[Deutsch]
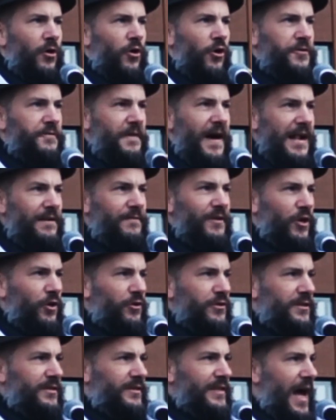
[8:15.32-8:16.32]
Und weil wir
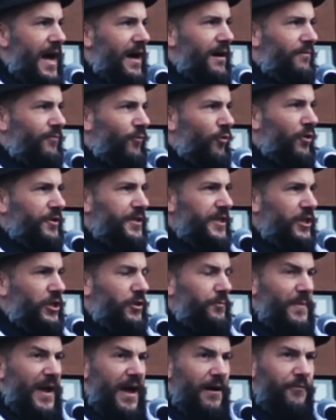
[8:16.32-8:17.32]
uns davor
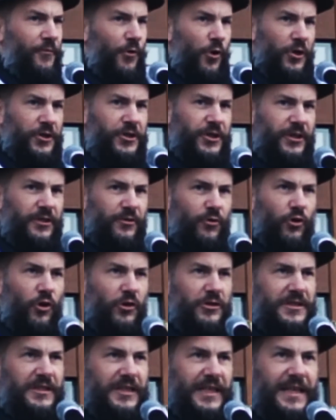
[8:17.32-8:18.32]
nicht mehr fürchten und
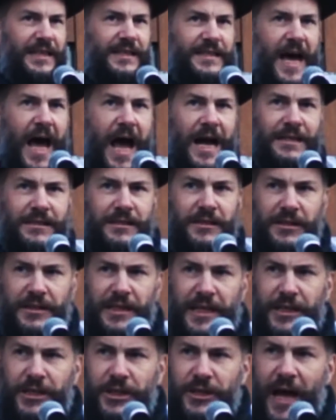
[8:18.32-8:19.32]
uns diese
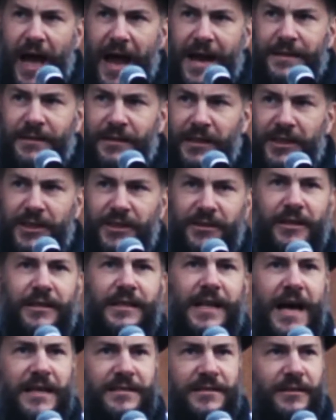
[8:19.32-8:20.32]
Angst nicht
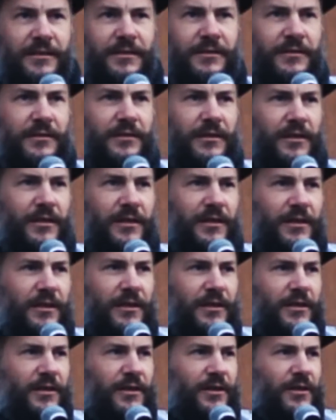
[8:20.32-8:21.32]
eintrichtern lassen,
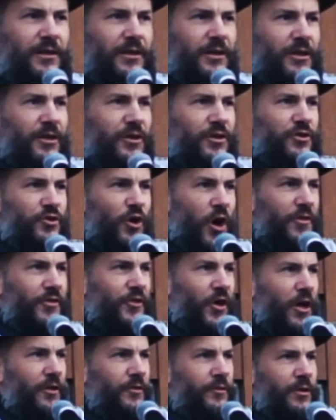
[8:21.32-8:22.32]

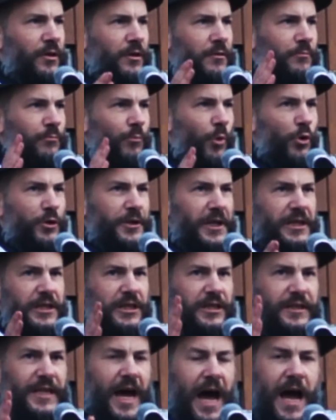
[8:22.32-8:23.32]
sondern
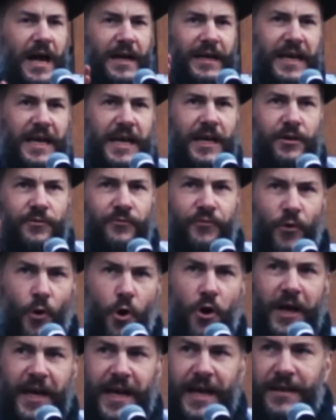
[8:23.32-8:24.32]
mutig dagegen
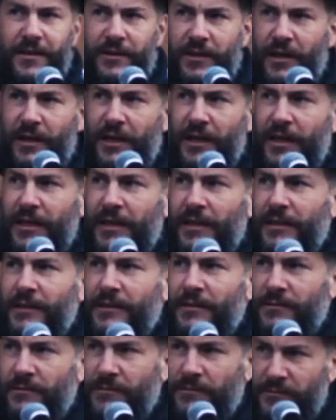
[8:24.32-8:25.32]
vorgehen,
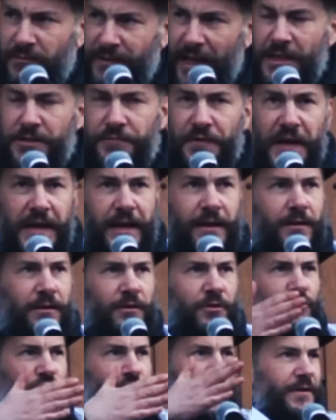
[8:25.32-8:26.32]

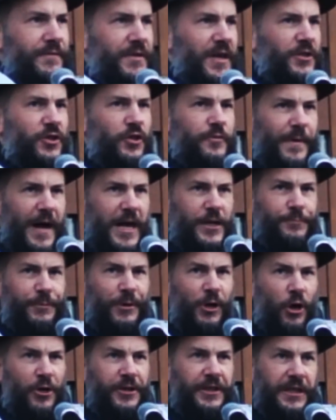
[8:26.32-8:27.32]
deswegen stehen wir zum
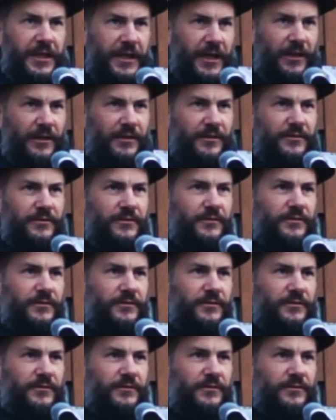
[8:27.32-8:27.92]
Beispiel heute hier.